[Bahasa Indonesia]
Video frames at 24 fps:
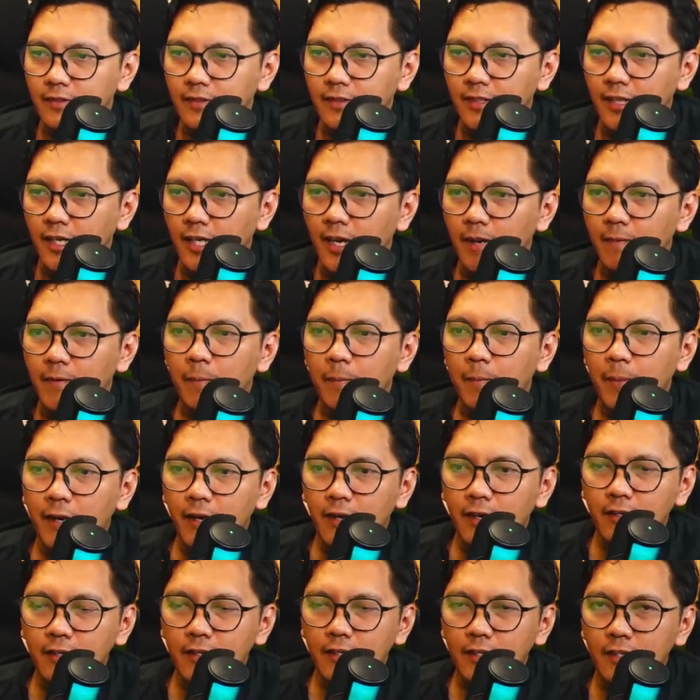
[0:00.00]
Klub yang
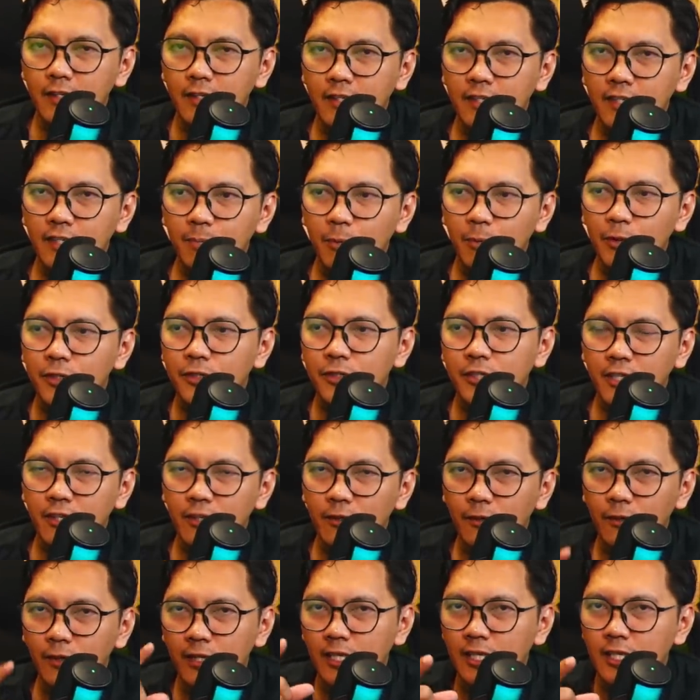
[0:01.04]
pernah disponsor
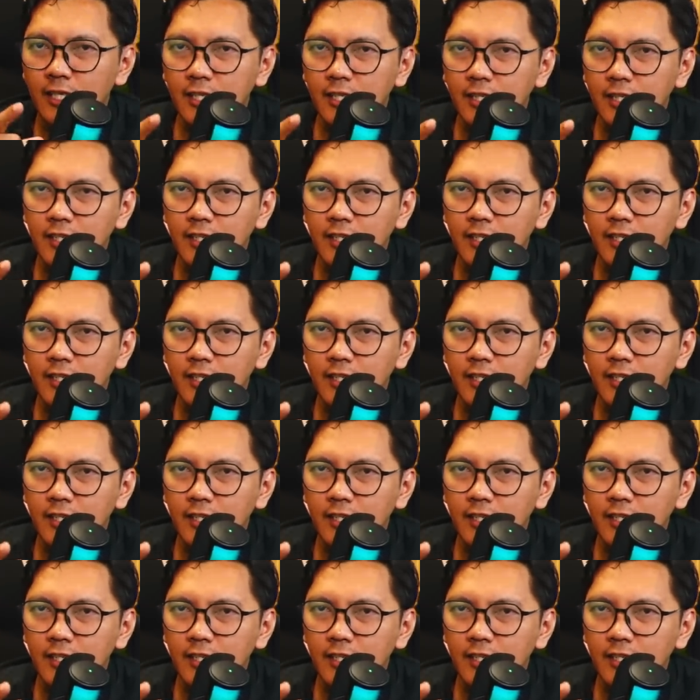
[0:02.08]
oleh